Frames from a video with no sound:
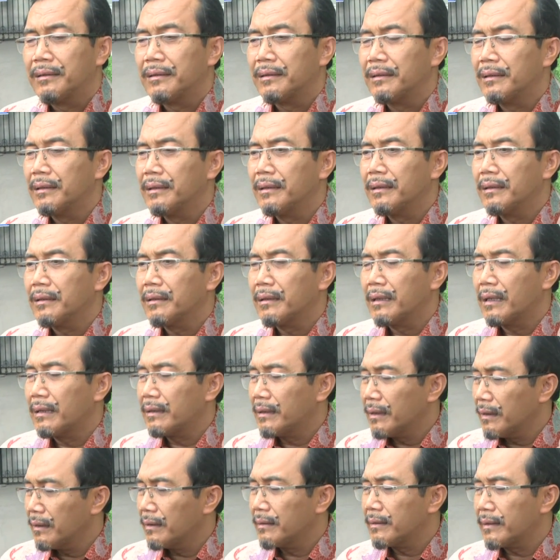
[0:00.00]
jadi
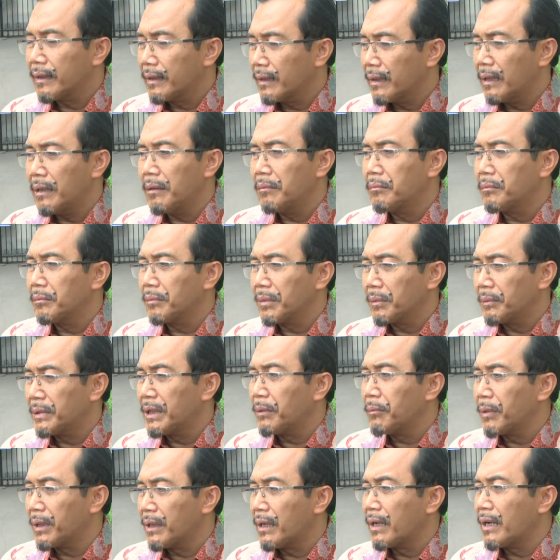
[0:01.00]
nanti saya kira
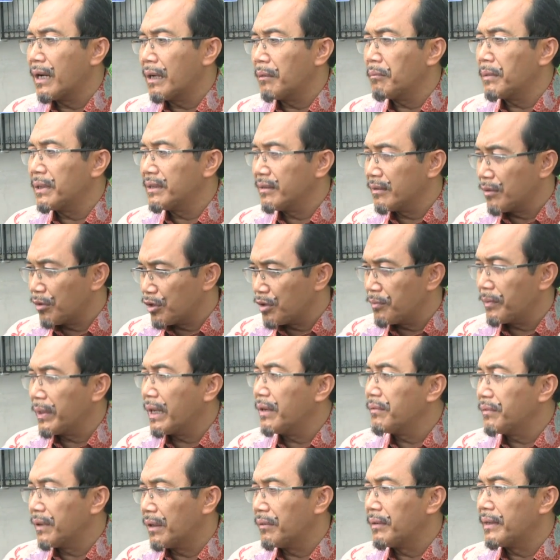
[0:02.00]
Menteri Perdagangan masih terus
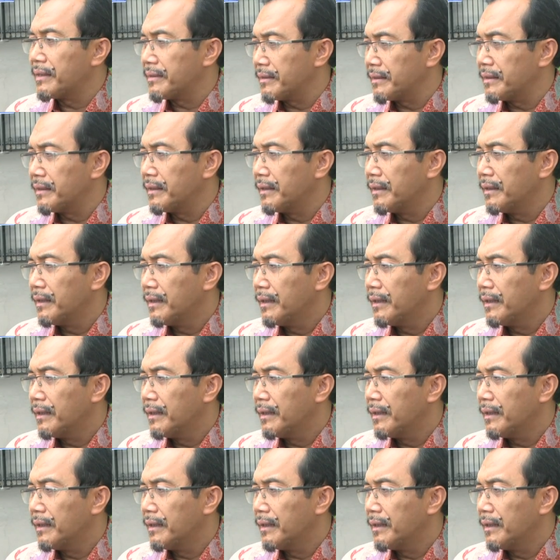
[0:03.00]
mengevaluasi